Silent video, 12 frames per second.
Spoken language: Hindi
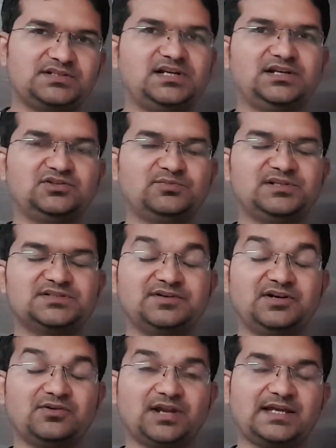अच्छी लगी तो प्लीज़
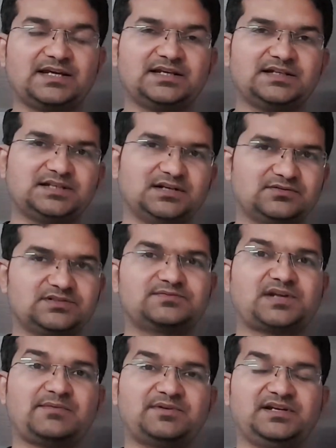वीडियो को लाइक करेगा चैनल को
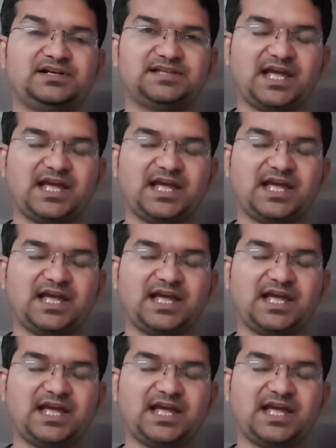सब्सक्राइब करेगा